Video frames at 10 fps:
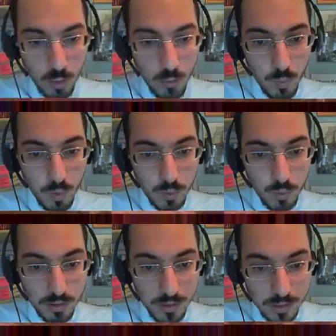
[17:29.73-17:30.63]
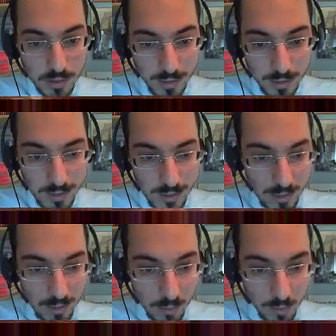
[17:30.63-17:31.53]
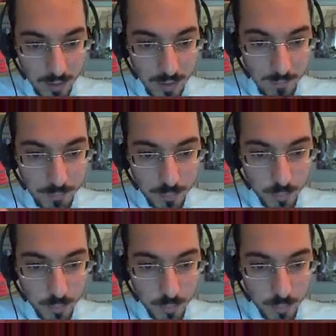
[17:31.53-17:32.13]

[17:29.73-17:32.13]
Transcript: se trovo qualcosa di carino e